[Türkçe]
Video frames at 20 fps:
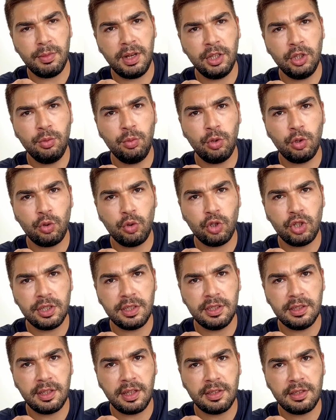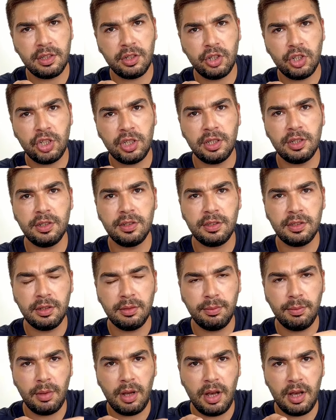Mandibula köşesinden sıkıştırırsın.
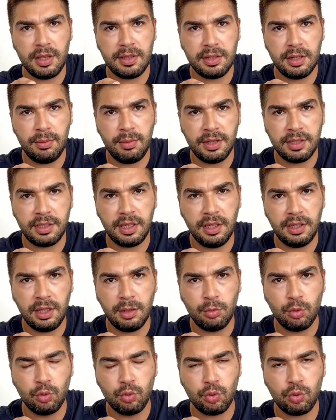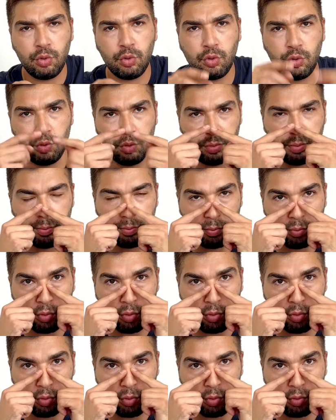Ağzına maskeyi tam oturtursun.